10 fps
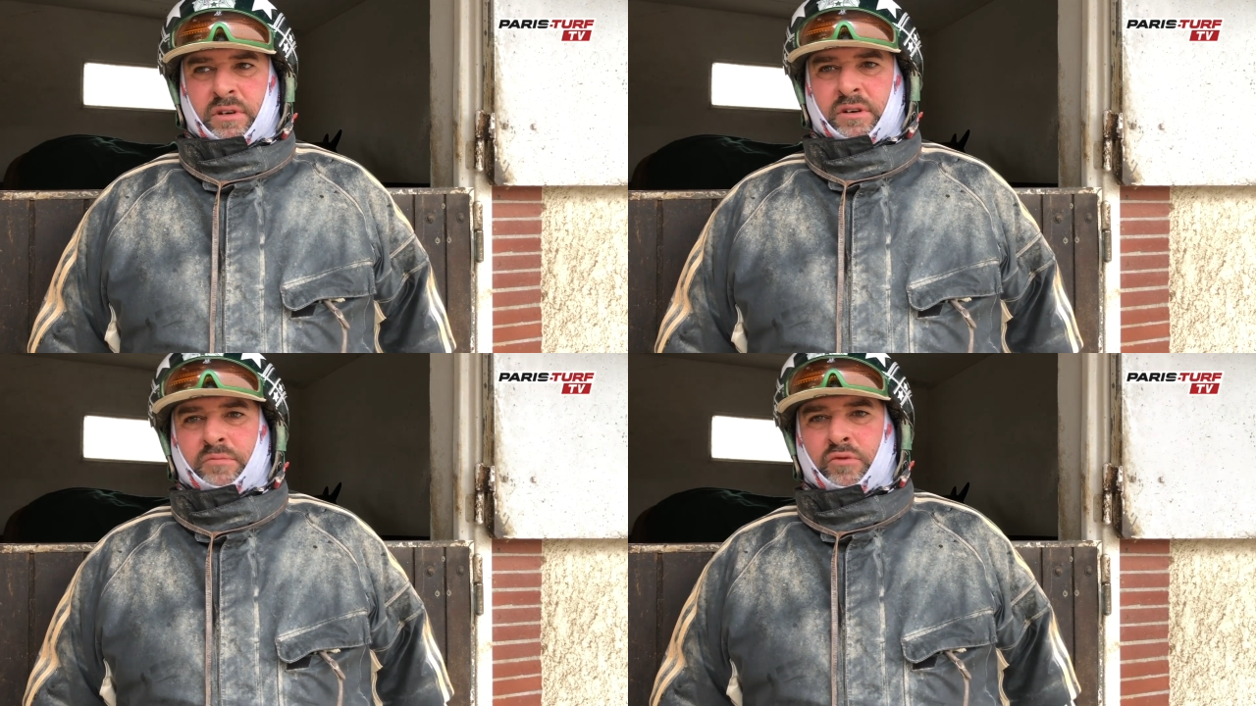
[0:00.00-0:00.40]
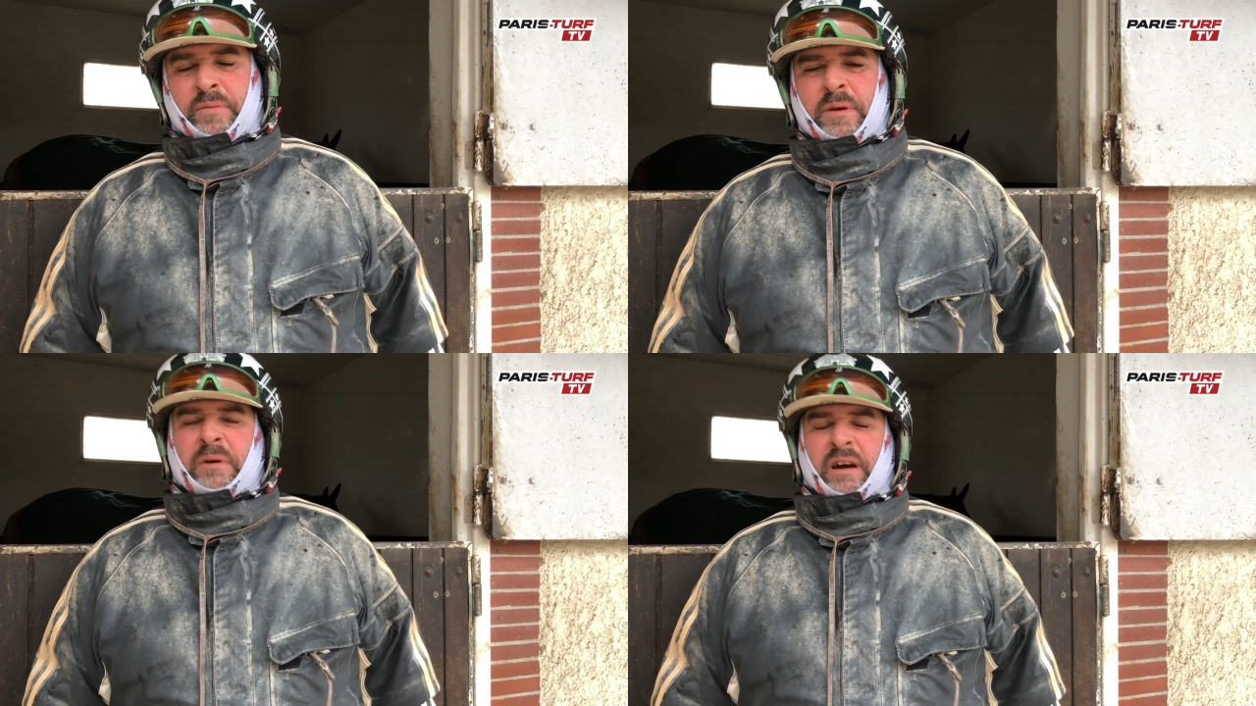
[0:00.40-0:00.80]
euh,
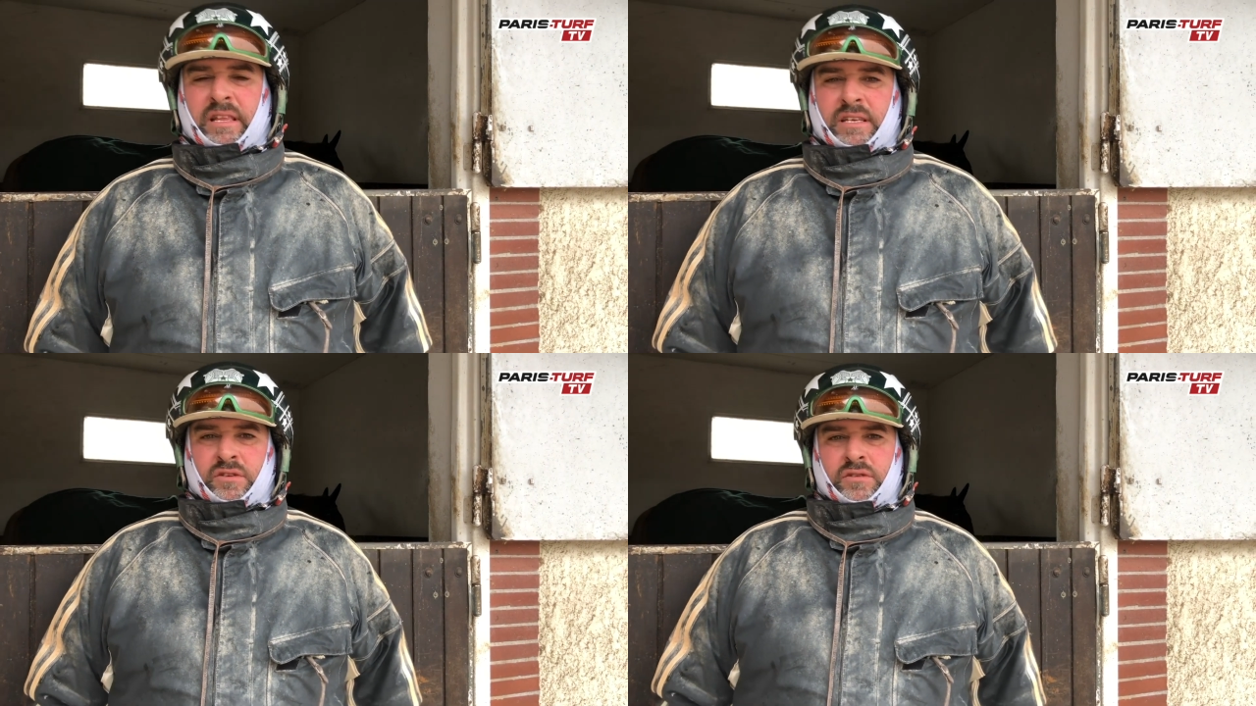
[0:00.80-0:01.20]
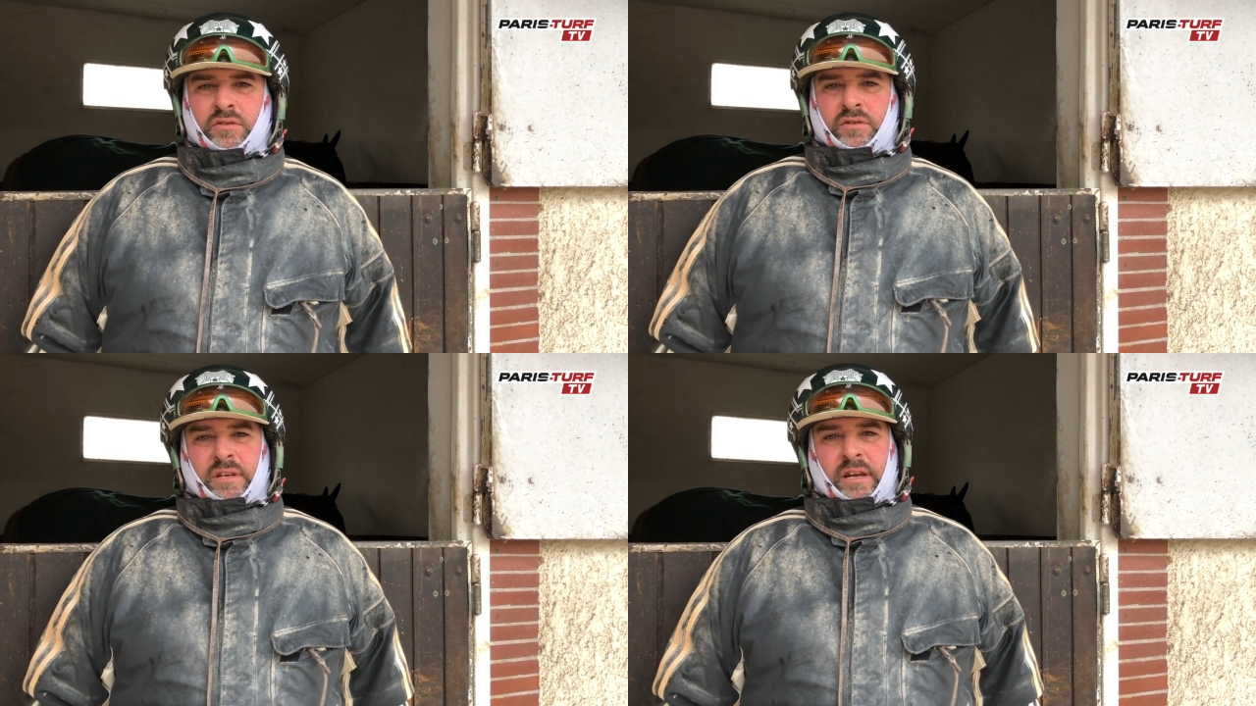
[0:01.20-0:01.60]
préparer des autres
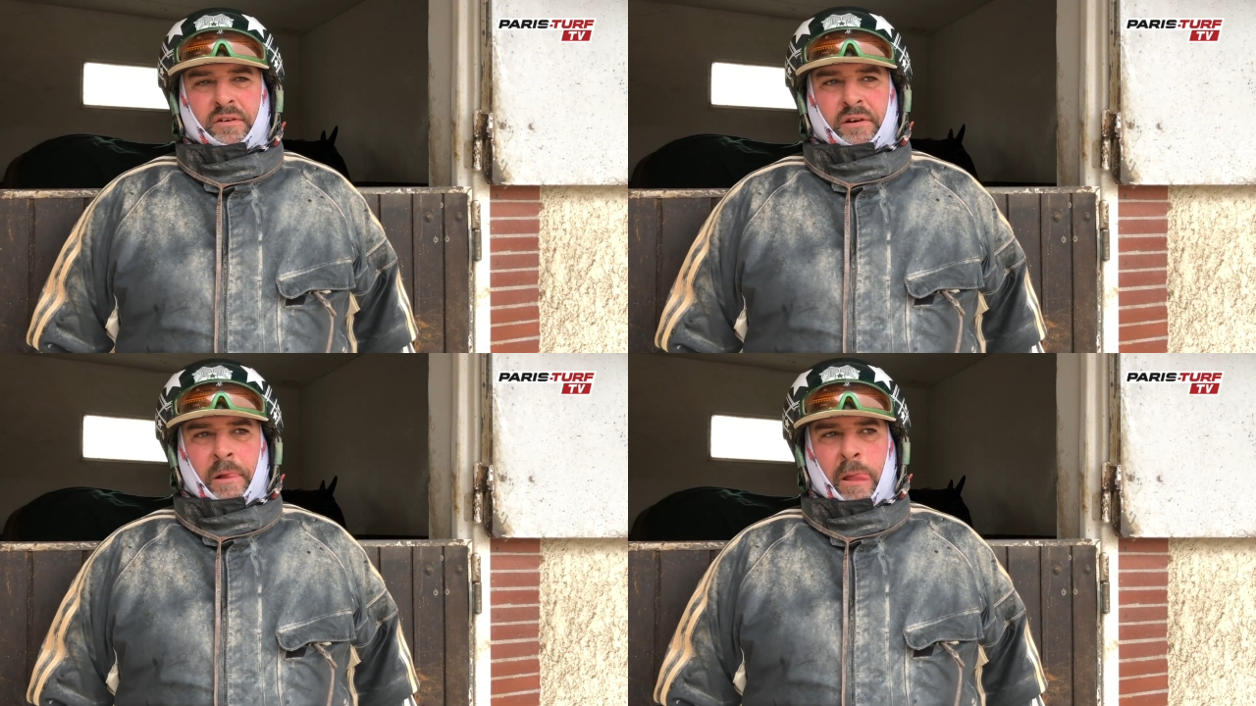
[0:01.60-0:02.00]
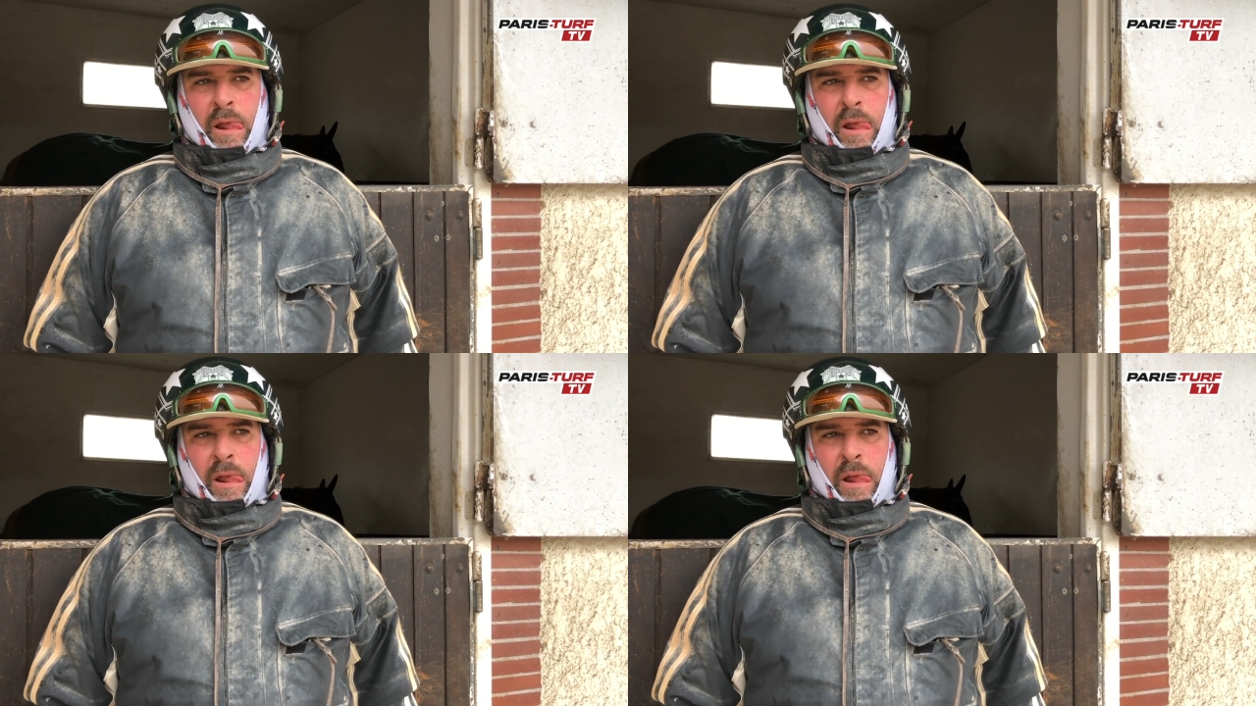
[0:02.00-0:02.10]
courses. Alors hein,